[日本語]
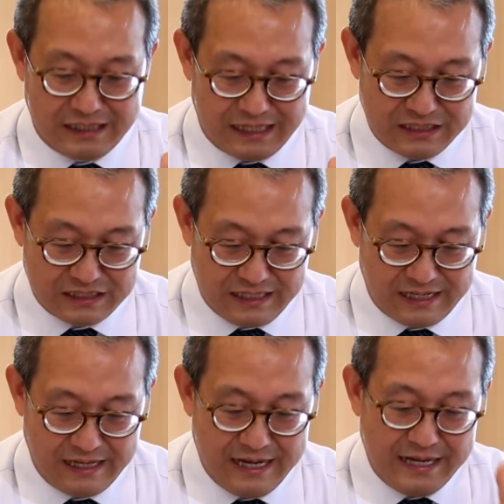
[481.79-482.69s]
対し
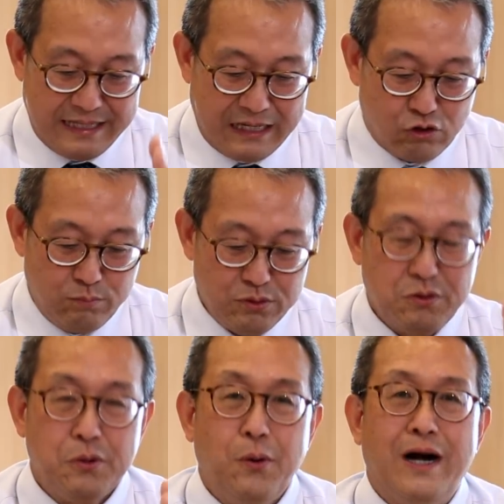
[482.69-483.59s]
てヤコブ
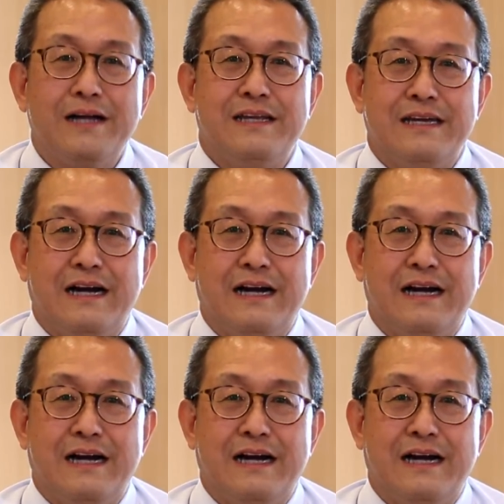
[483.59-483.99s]
とヨハネ